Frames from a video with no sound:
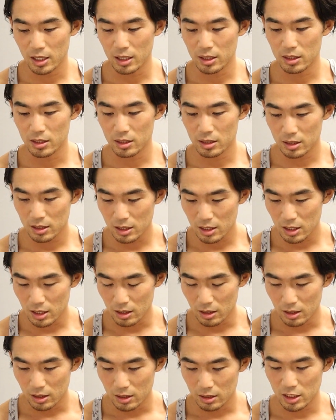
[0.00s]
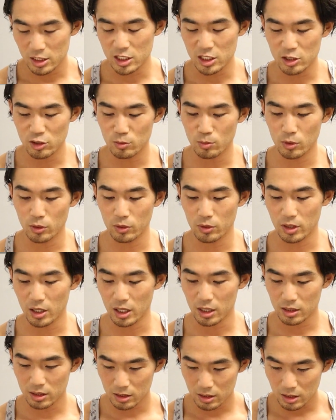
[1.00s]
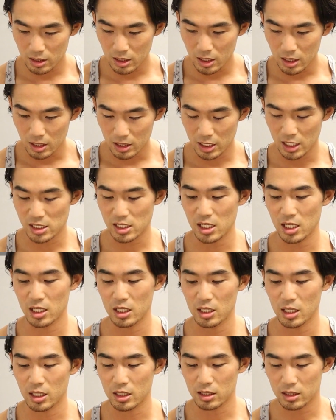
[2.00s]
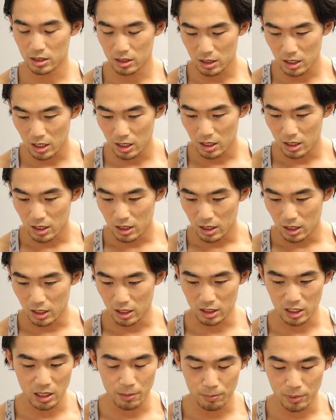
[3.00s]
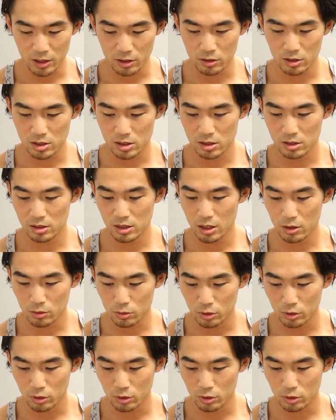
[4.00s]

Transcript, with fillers: があって、で、汁物があって、野菜があって、えー、タンパク質になる